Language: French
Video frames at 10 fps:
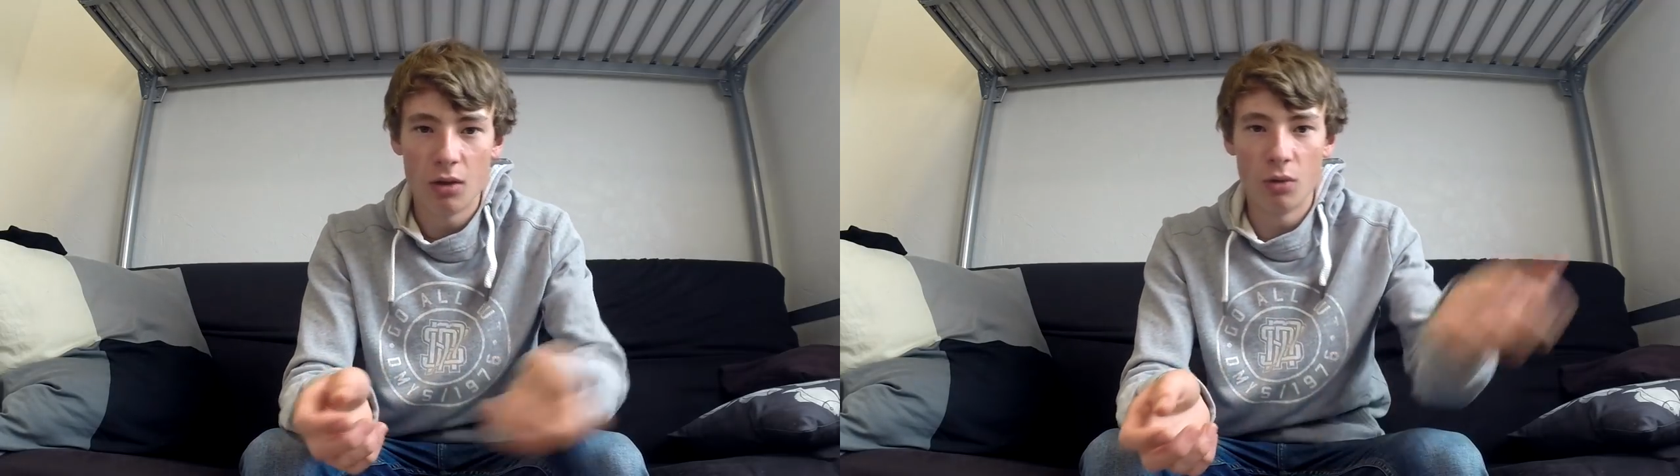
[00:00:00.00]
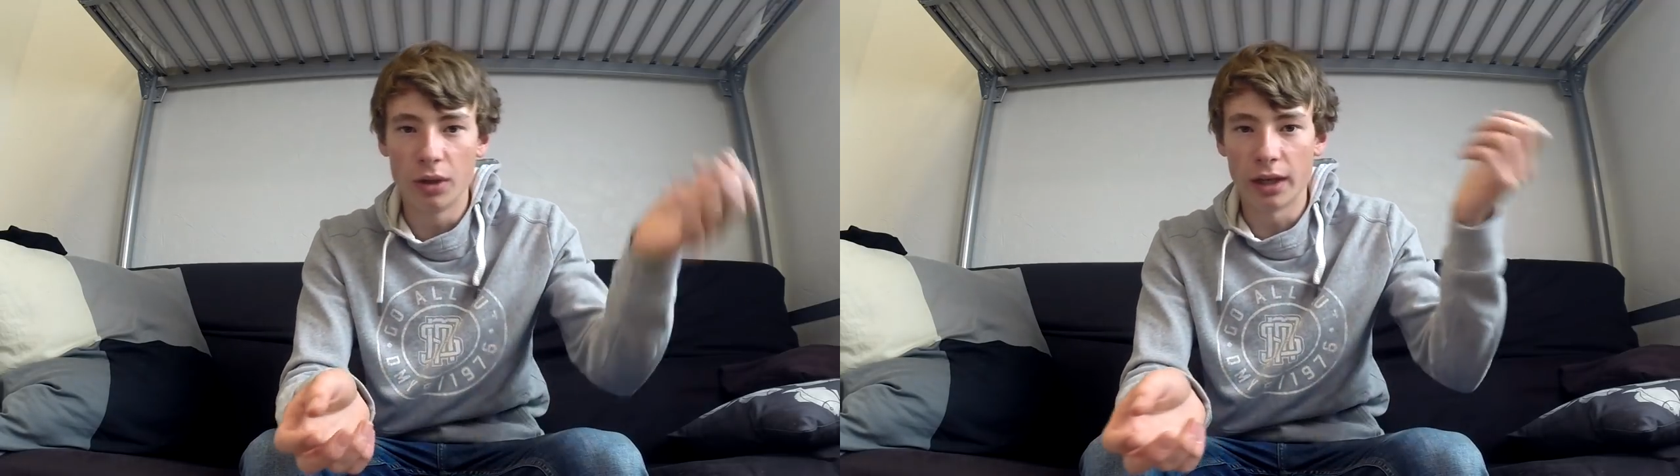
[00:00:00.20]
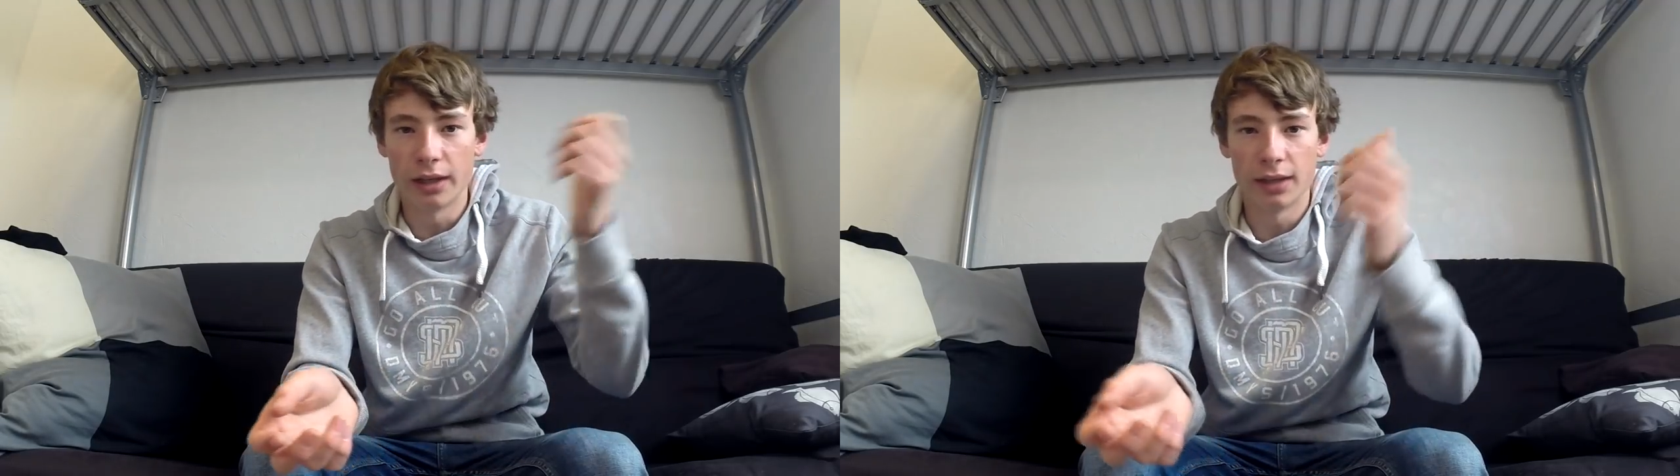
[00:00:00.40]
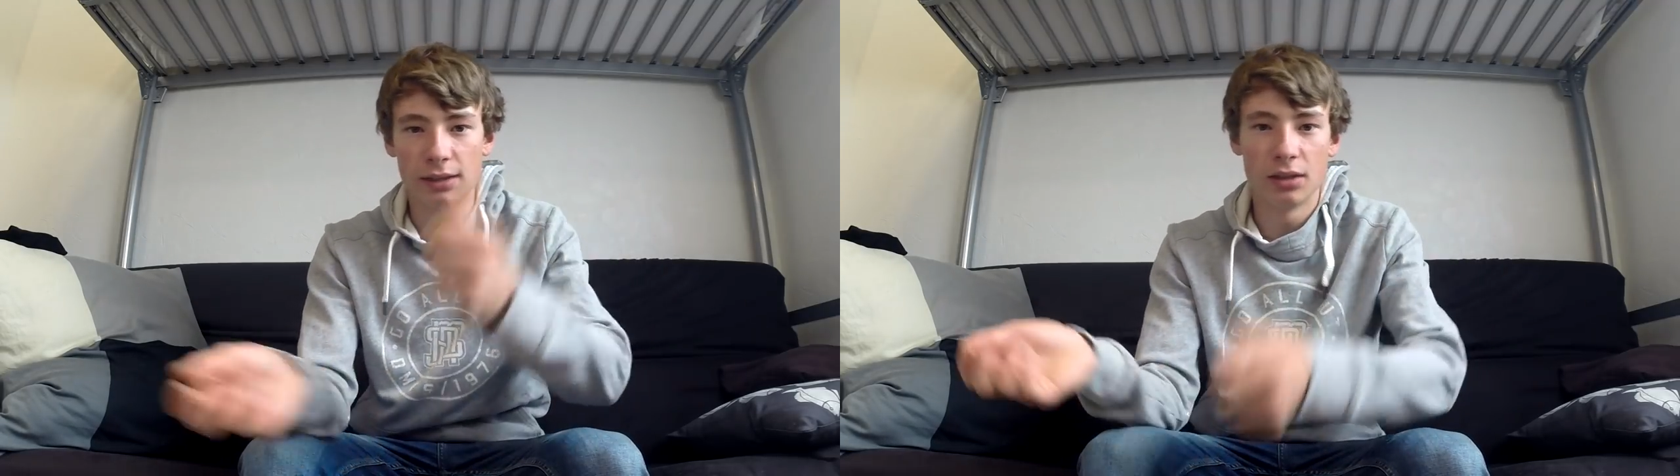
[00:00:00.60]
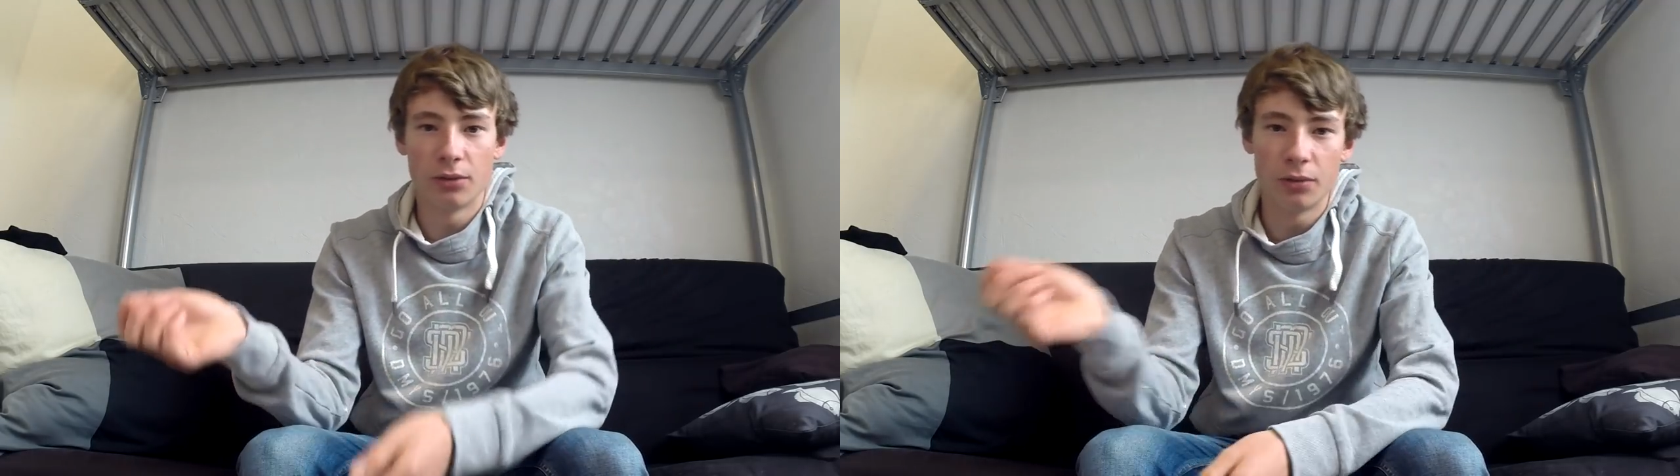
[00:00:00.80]
au
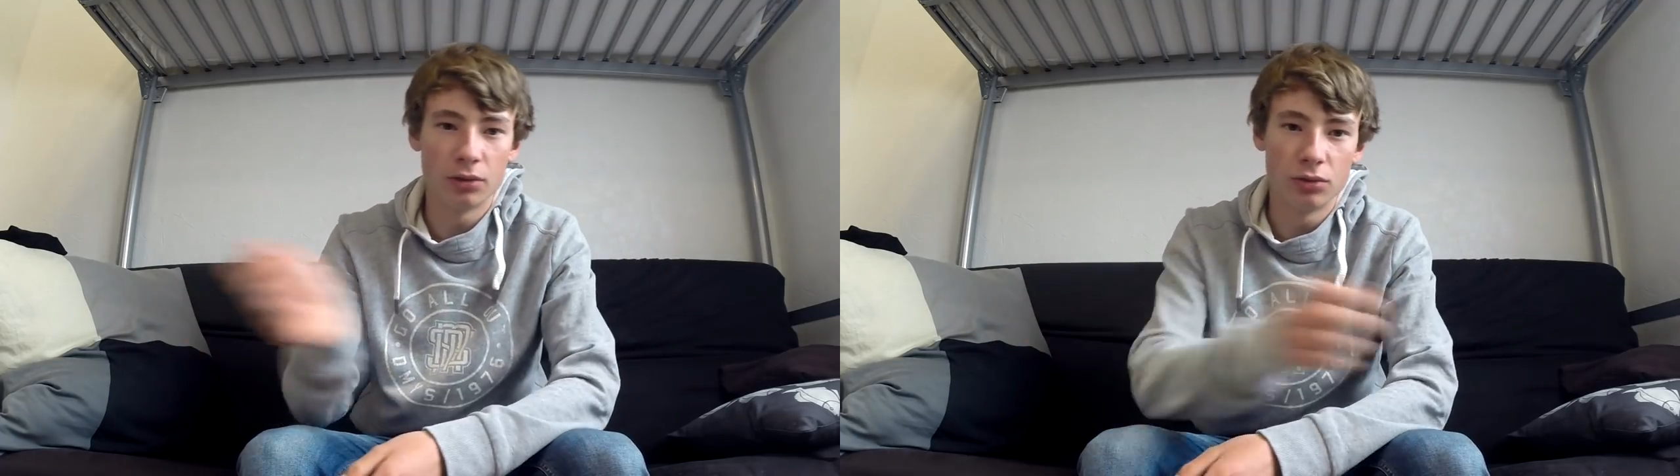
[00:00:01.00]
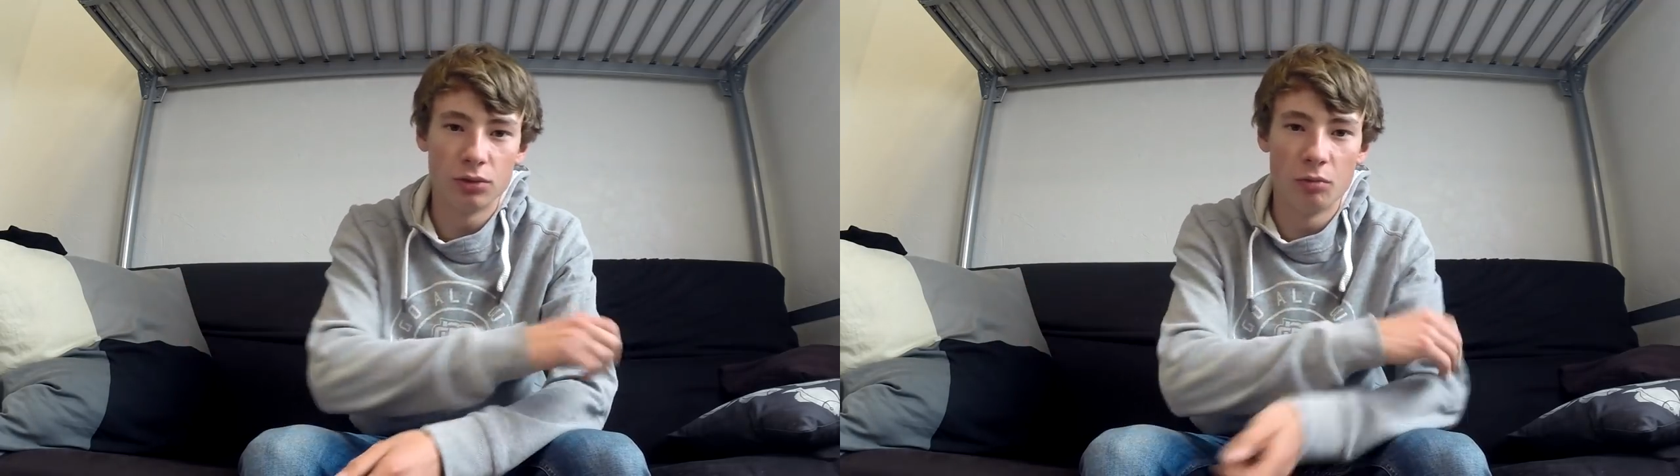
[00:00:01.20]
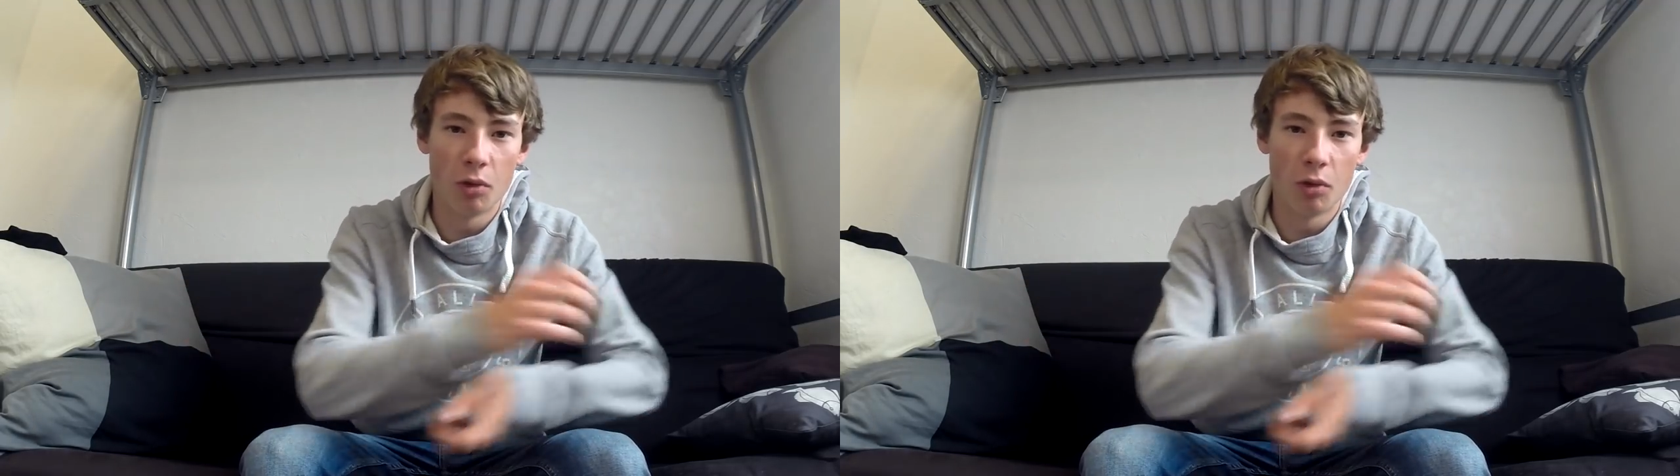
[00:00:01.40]
carnassier en flotte tube,